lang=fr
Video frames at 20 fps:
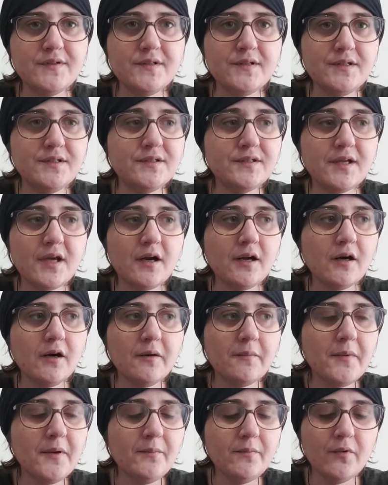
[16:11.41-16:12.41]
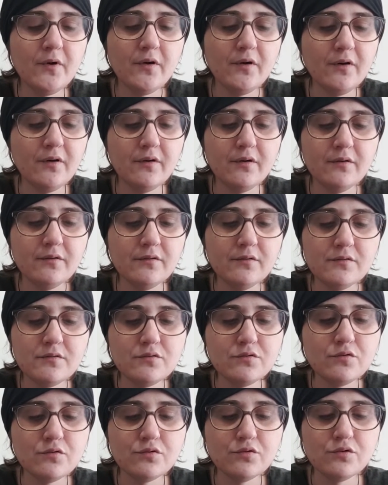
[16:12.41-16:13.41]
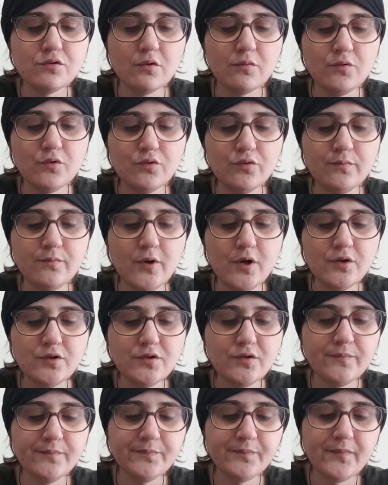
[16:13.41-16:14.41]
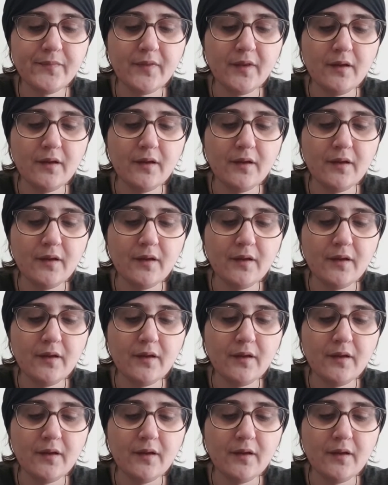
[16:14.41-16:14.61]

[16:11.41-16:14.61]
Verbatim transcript: il, se cale quand même sur, beaucoup de box.